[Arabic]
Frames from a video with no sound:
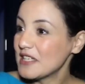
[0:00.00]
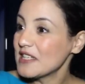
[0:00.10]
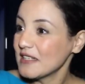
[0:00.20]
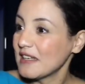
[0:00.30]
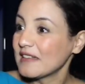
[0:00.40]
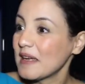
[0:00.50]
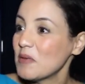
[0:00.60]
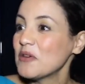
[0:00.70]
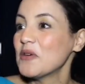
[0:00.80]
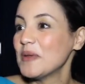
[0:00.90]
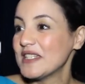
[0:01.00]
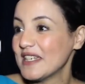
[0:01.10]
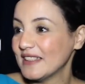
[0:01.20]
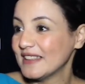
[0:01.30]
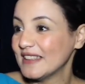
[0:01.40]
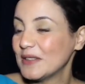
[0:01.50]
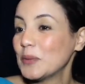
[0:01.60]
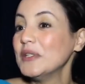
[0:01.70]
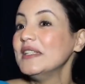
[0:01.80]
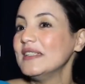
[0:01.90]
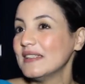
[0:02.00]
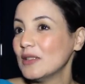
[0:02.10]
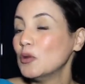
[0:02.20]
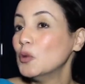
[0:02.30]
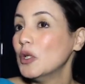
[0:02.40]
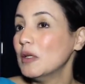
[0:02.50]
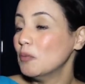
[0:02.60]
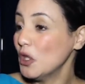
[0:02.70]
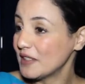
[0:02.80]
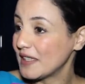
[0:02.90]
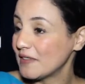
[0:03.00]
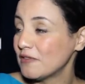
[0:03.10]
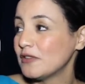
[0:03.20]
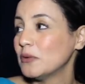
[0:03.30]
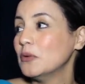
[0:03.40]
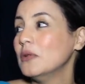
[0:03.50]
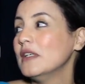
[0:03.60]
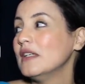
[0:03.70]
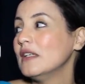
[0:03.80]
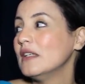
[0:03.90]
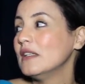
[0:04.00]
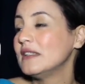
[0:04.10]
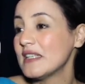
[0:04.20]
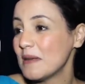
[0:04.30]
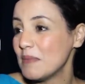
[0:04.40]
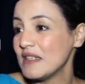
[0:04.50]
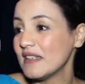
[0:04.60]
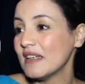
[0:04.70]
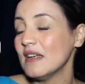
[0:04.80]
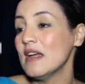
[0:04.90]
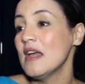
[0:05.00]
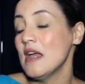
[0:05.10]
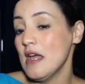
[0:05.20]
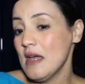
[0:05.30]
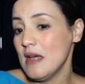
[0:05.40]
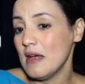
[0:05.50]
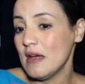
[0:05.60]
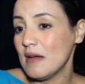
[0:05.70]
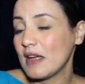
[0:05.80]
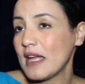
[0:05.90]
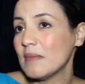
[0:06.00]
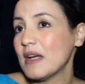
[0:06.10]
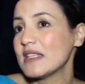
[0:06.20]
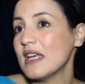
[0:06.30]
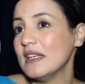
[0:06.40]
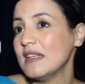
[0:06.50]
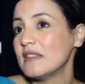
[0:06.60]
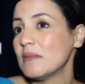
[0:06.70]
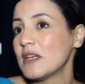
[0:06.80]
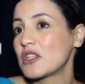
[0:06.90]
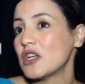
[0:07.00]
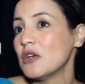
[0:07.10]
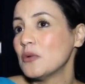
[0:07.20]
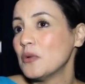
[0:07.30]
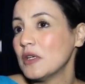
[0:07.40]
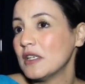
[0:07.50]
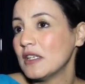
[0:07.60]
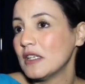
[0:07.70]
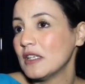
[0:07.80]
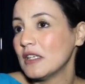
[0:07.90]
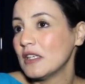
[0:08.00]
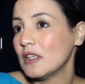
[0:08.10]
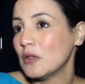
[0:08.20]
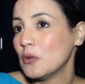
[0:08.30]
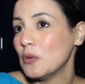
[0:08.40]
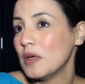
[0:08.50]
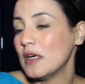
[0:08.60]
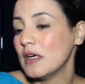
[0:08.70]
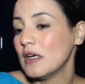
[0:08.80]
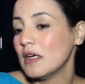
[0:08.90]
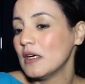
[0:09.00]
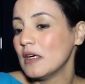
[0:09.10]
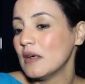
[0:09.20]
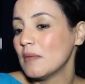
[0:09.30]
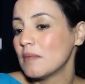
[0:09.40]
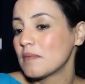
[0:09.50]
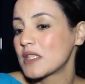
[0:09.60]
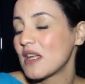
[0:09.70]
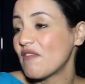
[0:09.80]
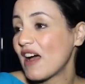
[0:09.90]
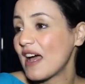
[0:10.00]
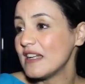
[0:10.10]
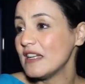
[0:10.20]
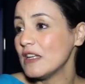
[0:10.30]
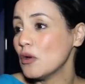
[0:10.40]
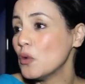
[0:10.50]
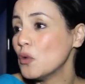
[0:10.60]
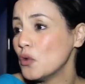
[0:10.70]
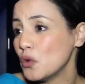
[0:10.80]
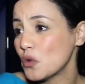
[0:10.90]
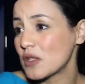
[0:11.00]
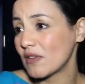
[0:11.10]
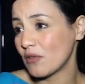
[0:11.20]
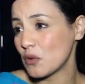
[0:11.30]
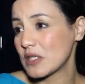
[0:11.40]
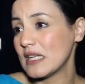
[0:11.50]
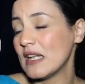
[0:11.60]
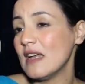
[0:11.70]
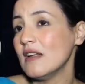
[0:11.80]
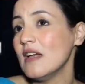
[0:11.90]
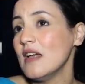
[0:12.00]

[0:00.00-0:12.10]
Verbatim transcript: نجي سي ان تري بون كوميديان زوين ومحترف وديسيبليني كان مع سعيدة باجا ومصطفى euh, euh, خليلي ويوسف أوزلال